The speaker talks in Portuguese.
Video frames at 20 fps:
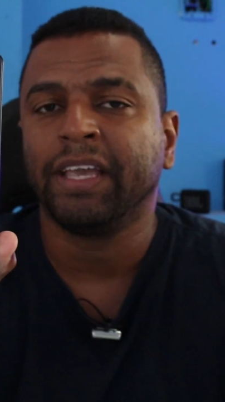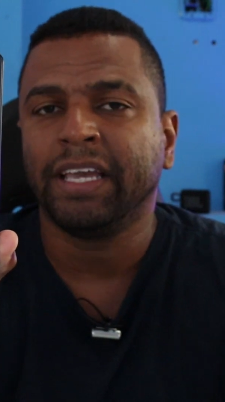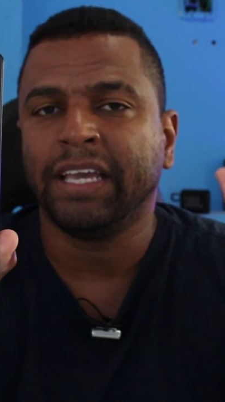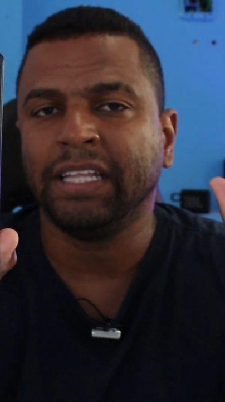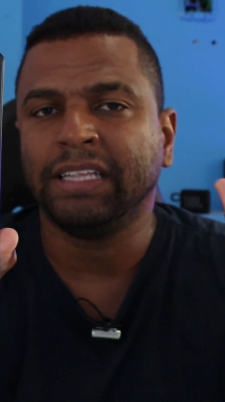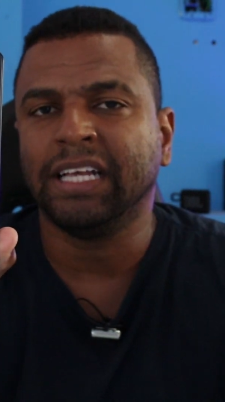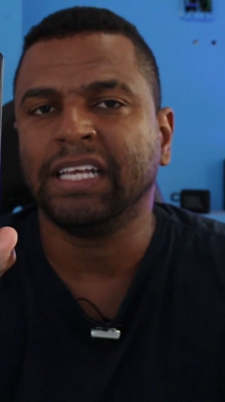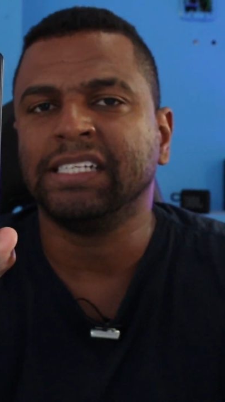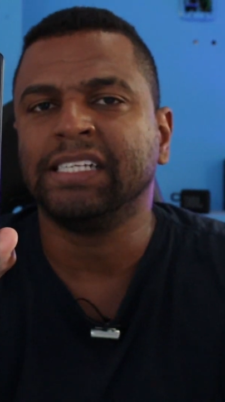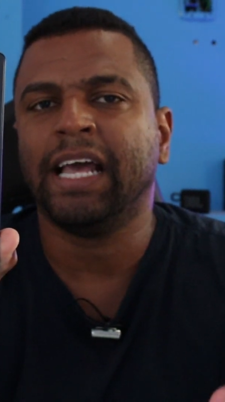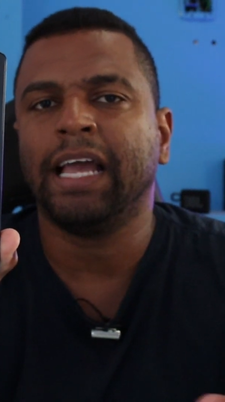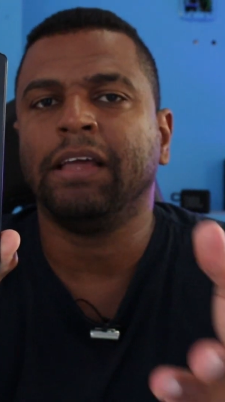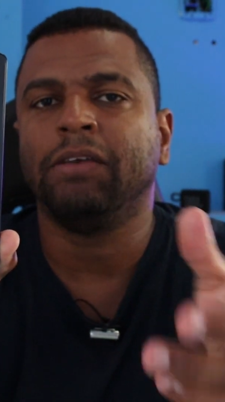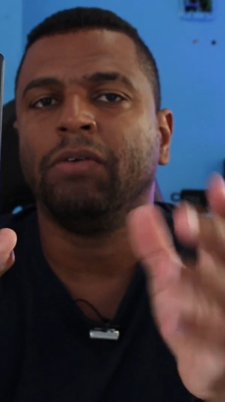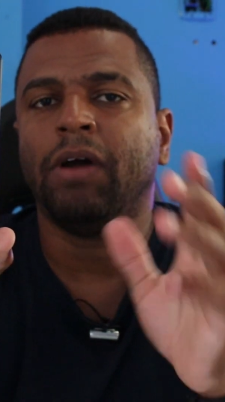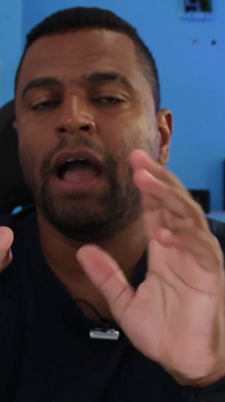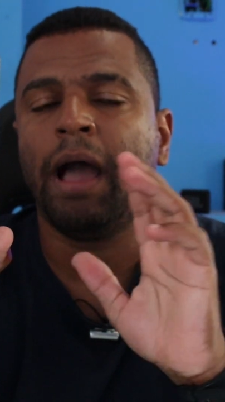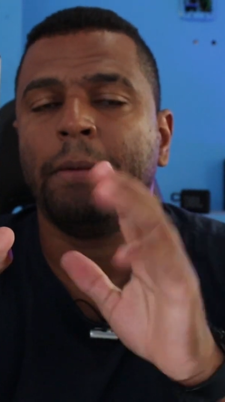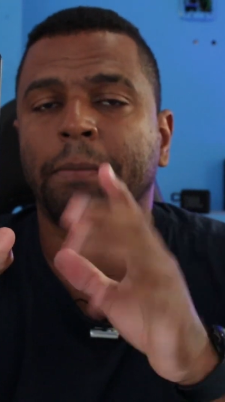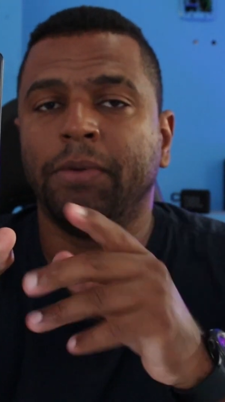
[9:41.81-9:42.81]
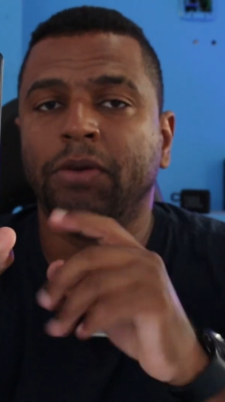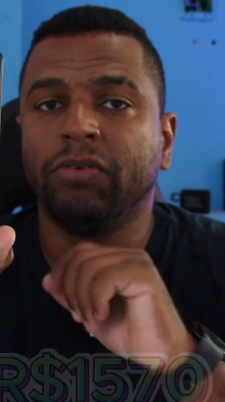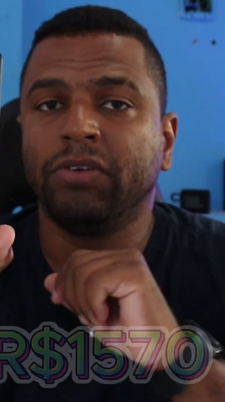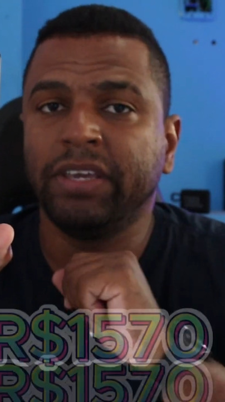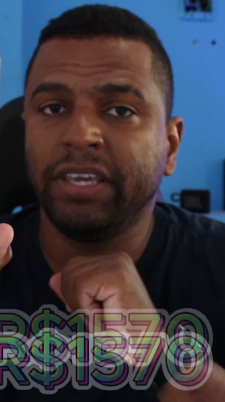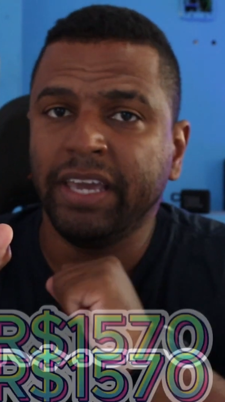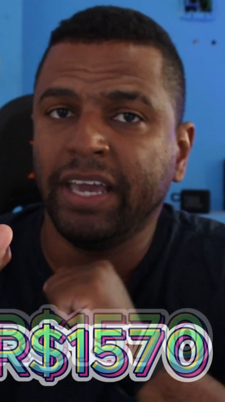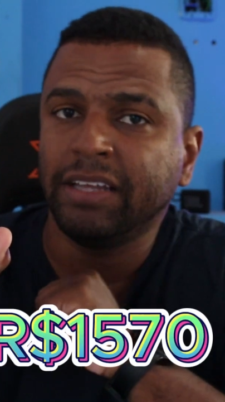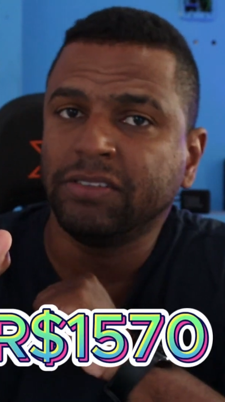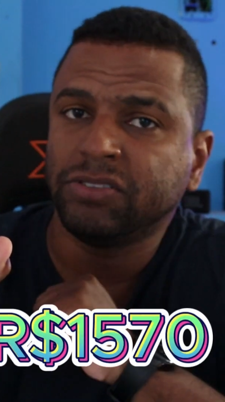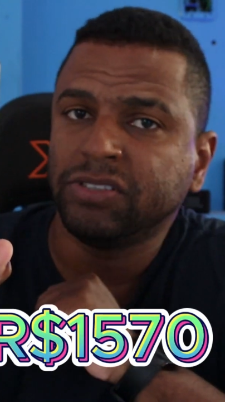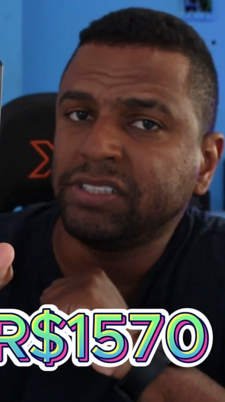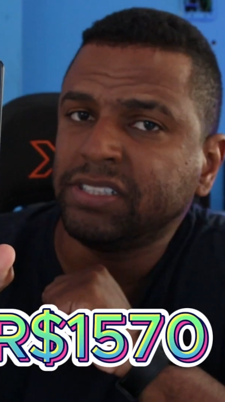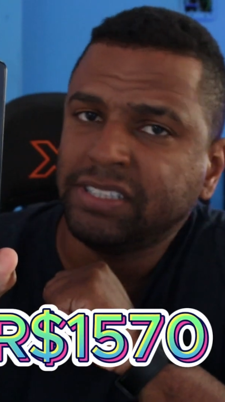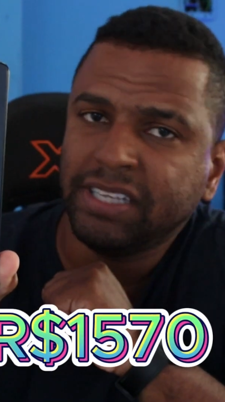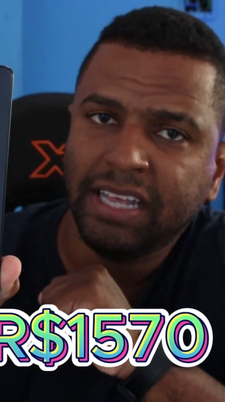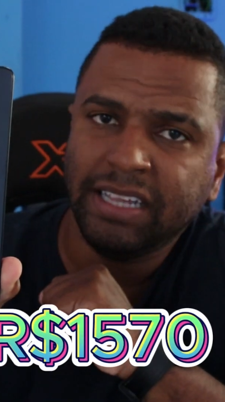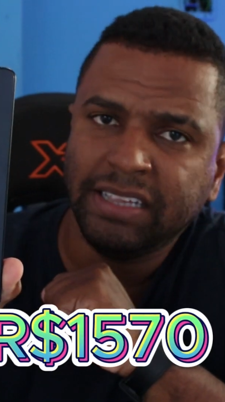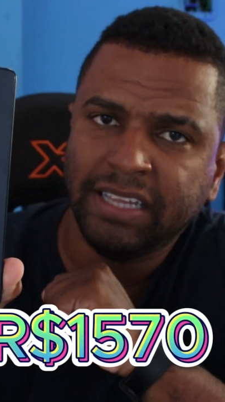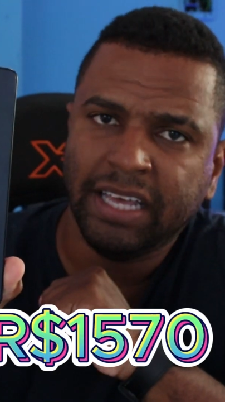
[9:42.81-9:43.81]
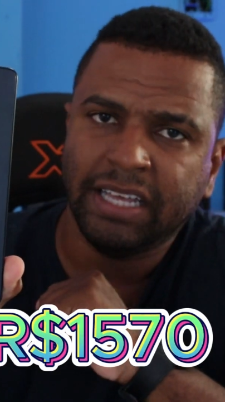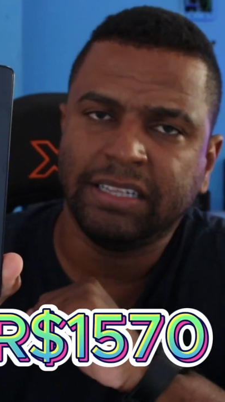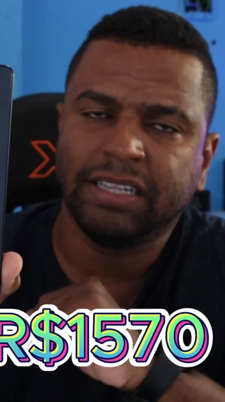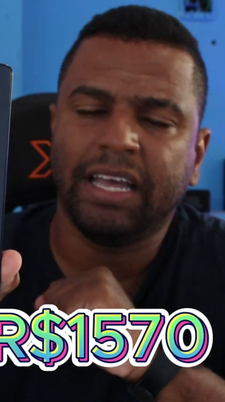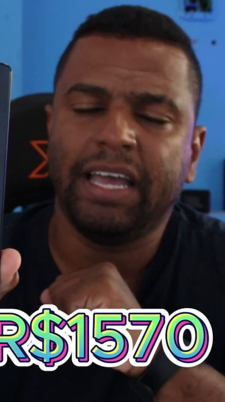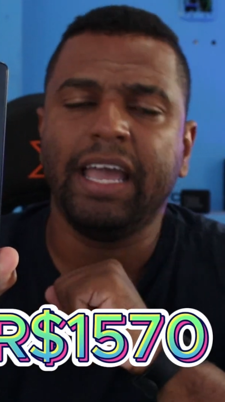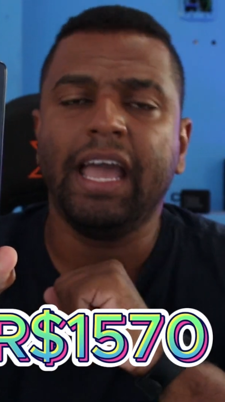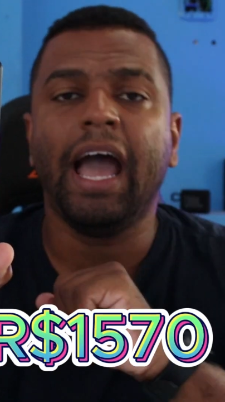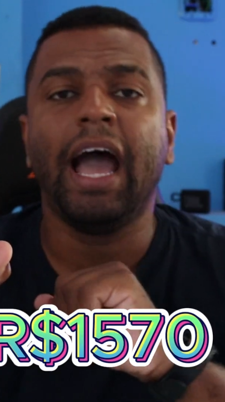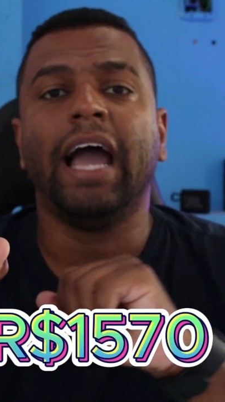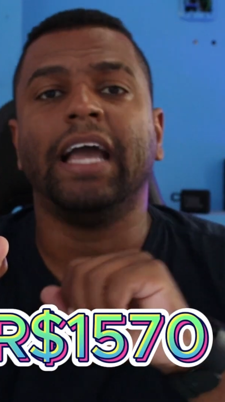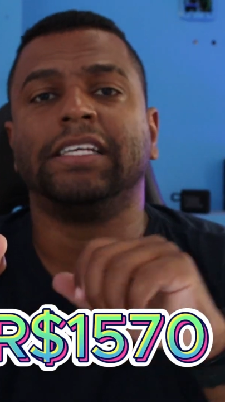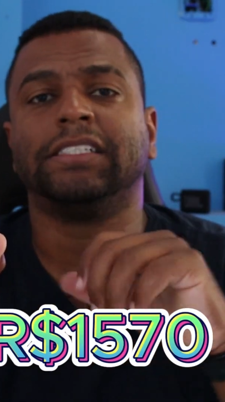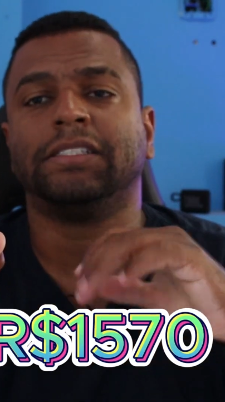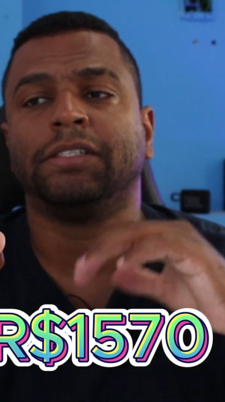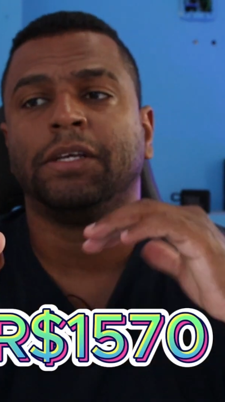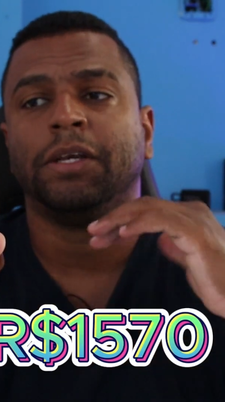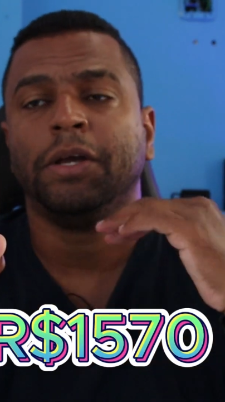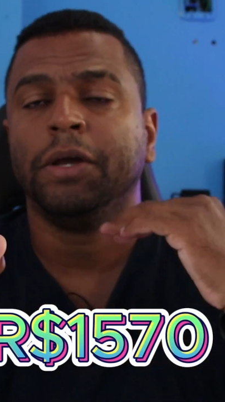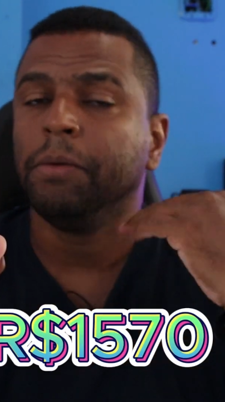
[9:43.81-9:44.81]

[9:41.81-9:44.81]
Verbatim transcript: que está saindo a R$ 1.570.